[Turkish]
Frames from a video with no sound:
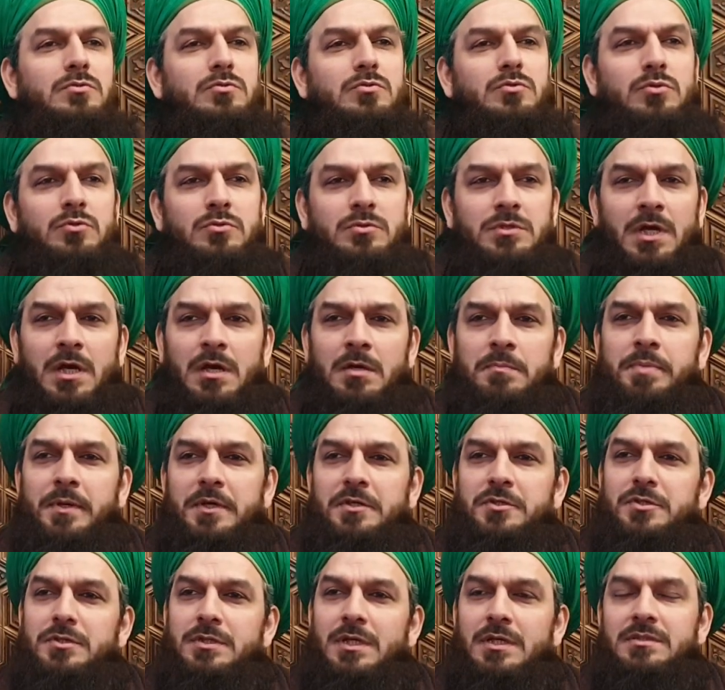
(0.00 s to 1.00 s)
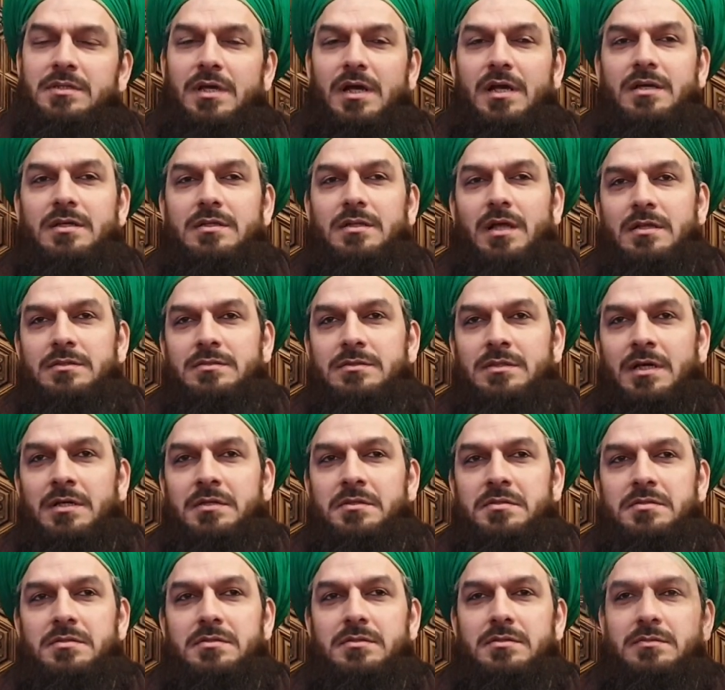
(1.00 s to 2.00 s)
Dünya peşine
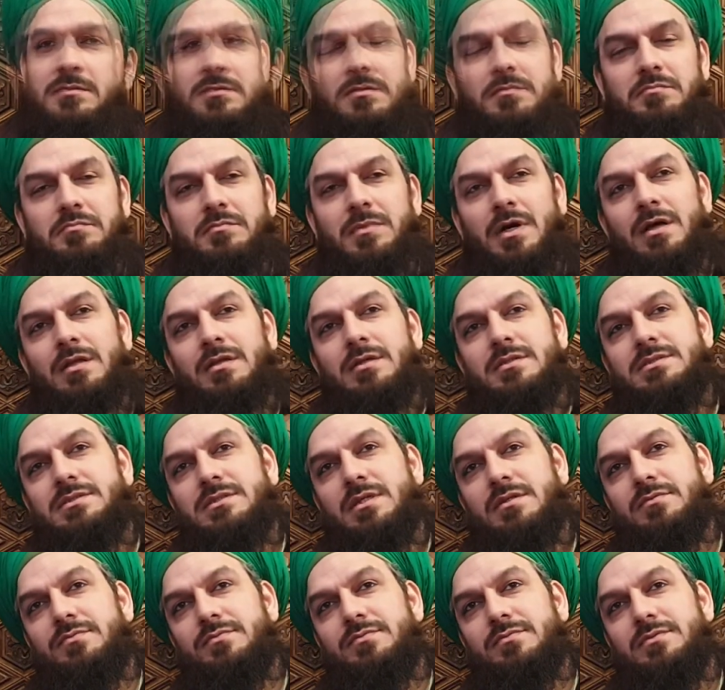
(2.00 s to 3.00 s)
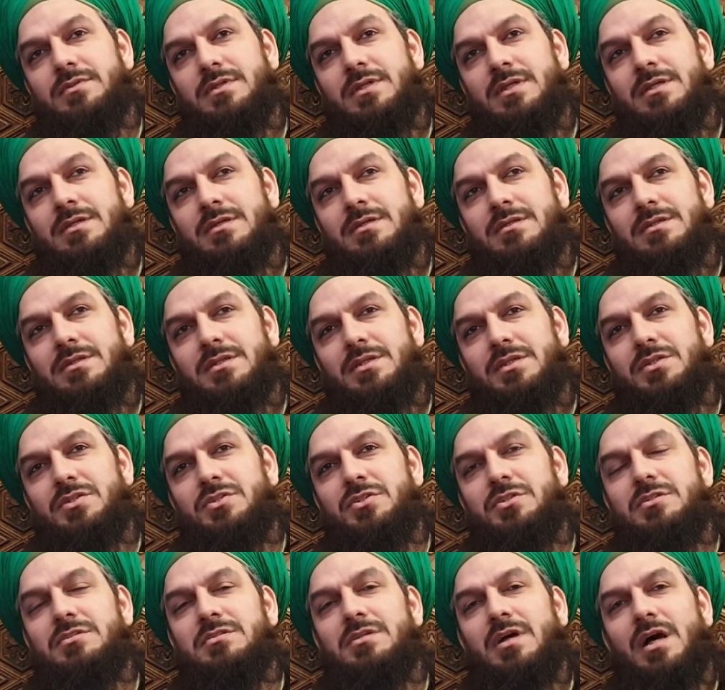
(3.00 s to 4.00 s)
takılanlar maalesef
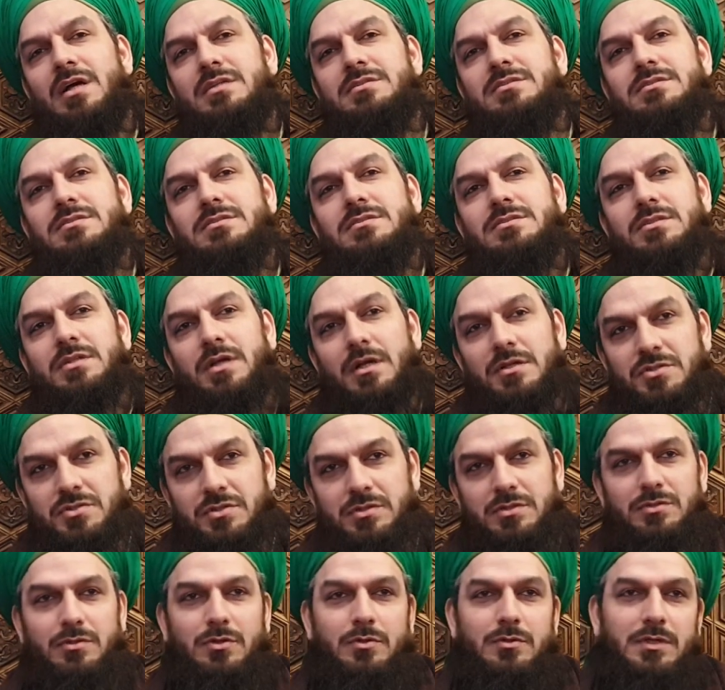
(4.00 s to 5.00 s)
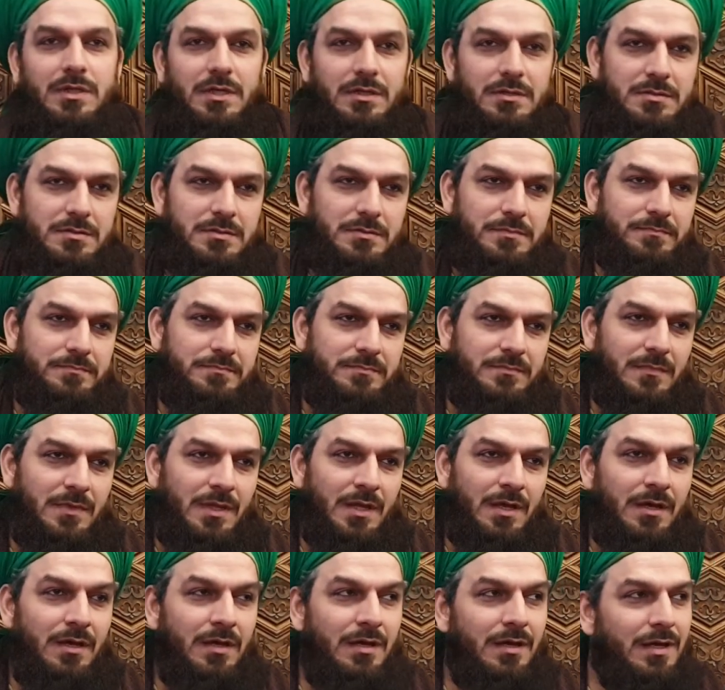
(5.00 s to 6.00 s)
işin aslını kaçırıyorlar.
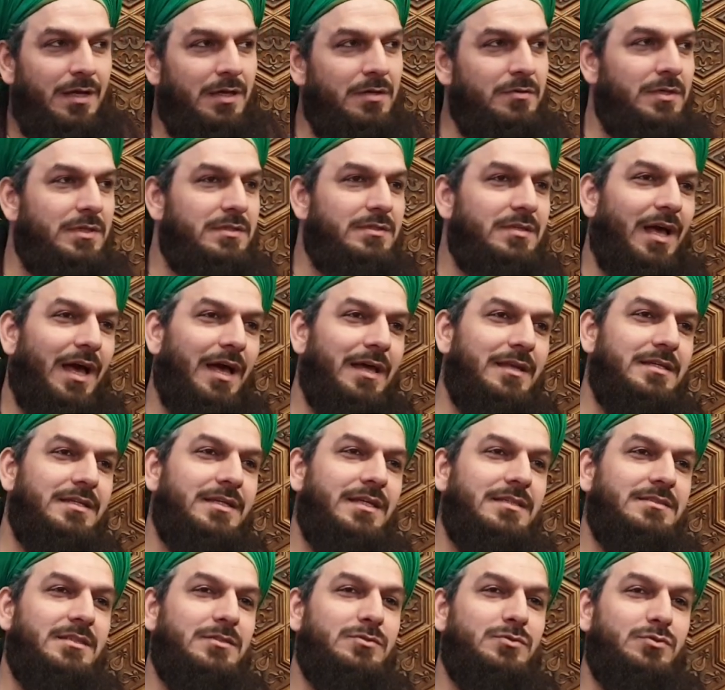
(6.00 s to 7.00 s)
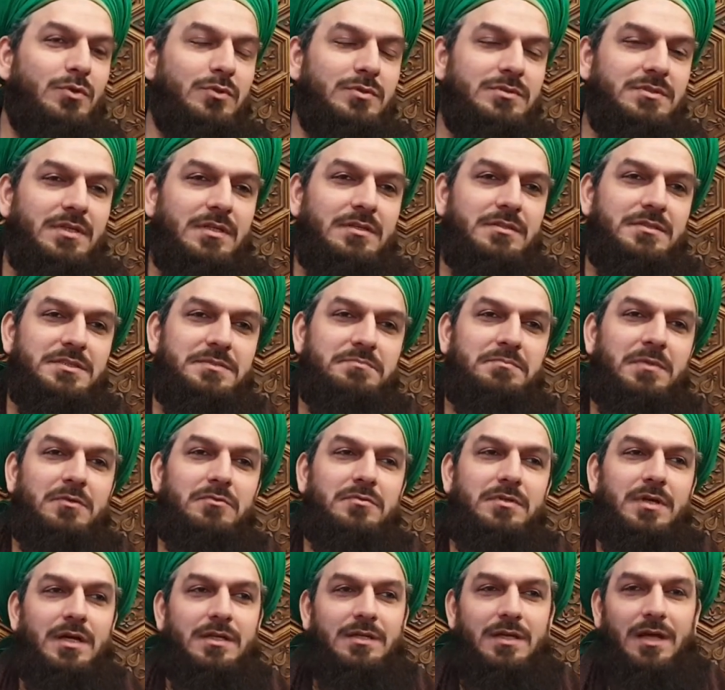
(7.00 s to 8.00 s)
Evet herkese sorsanız
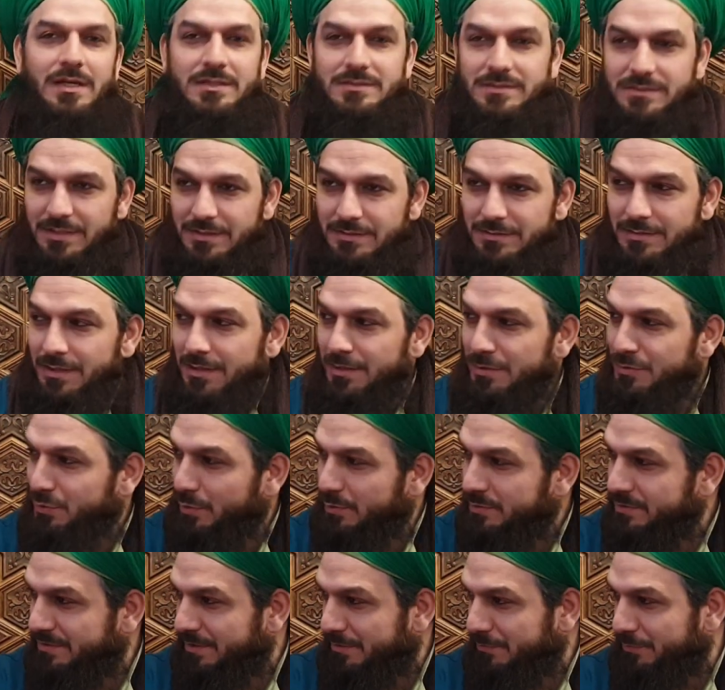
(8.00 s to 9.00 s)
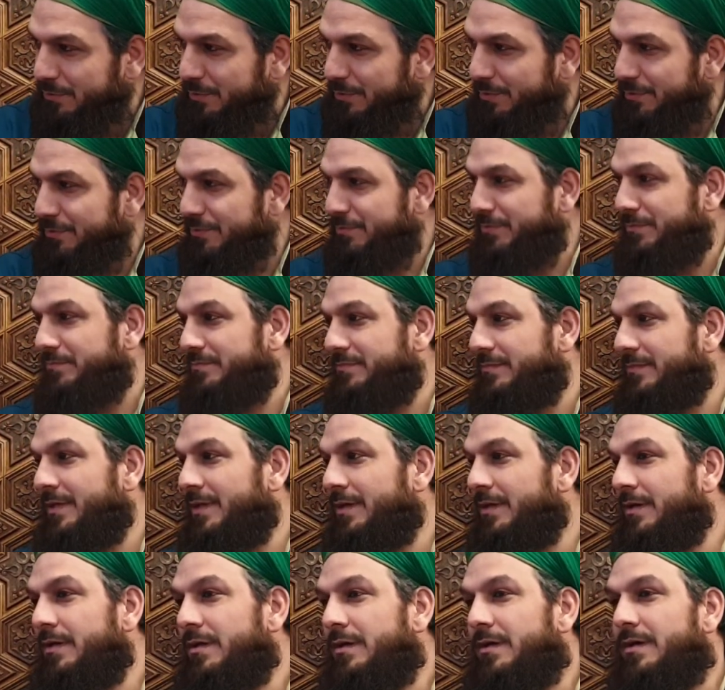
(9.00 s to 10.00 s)
Mevlana Hazretlerini çok seviyor.
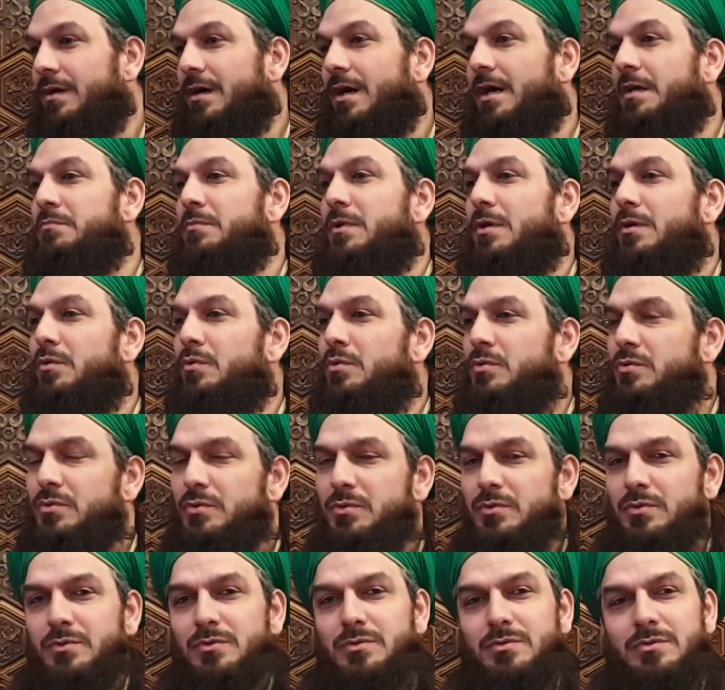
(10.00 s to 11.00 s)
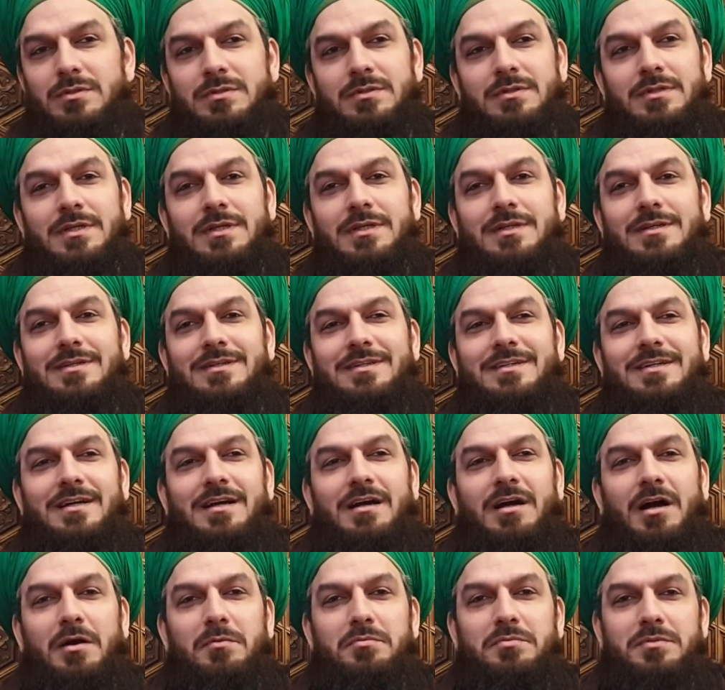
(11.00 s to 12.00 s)
Ama onu
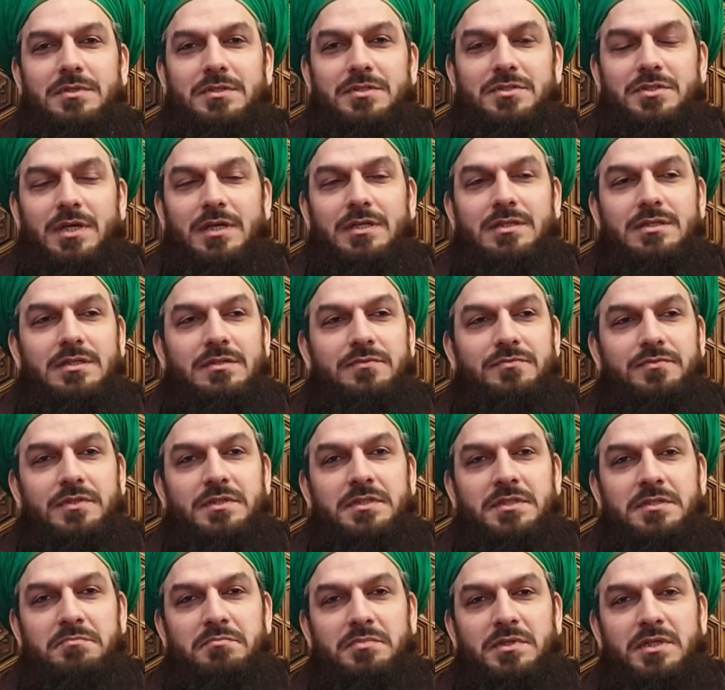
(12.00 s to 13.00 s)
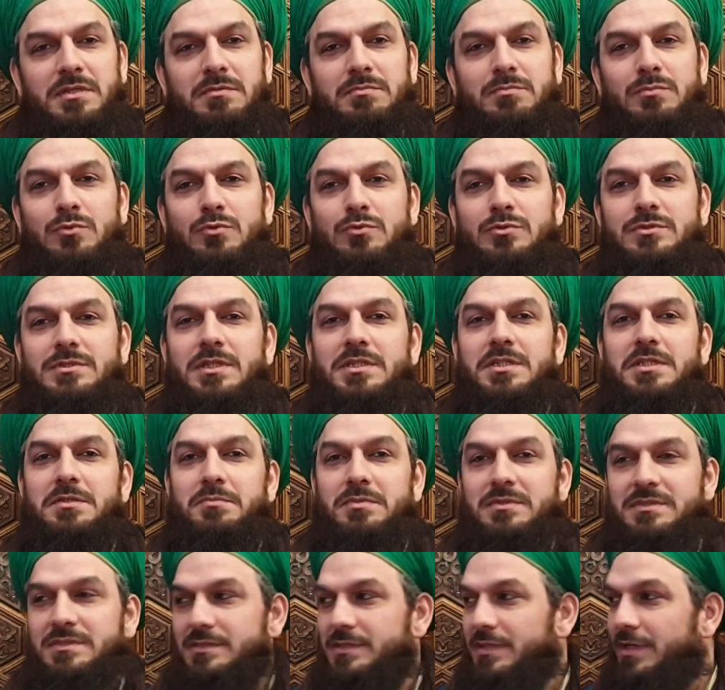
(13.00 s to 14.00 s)
kabri şerifini bir müze
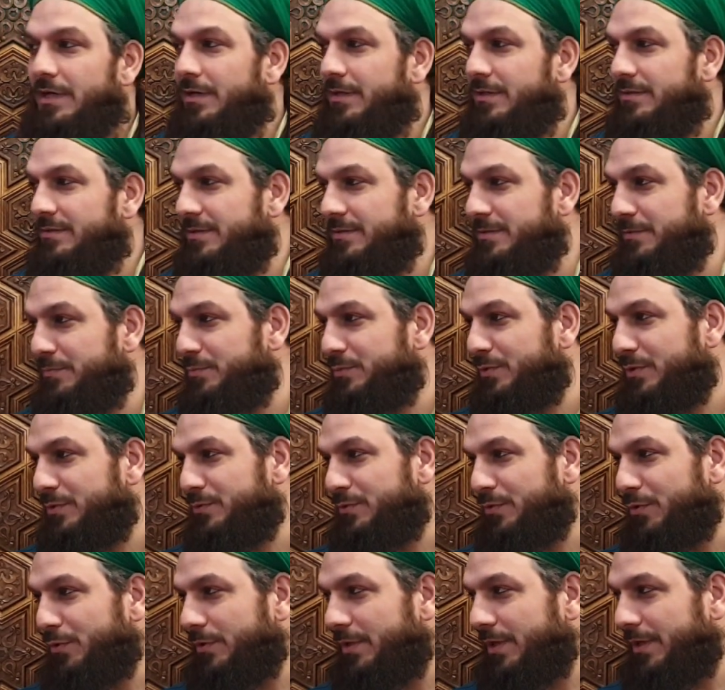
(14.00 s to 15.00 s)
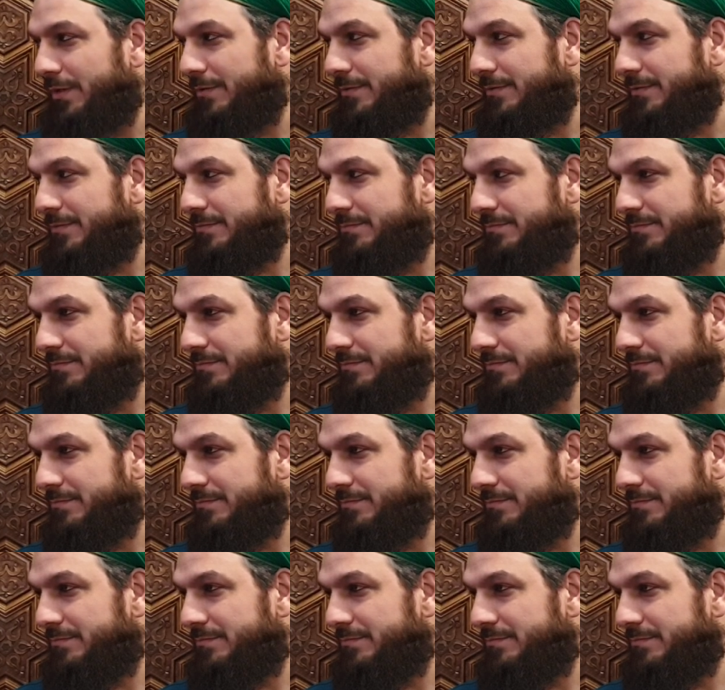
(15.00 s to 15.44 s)
gibi ziyaret edip dönüyorlar.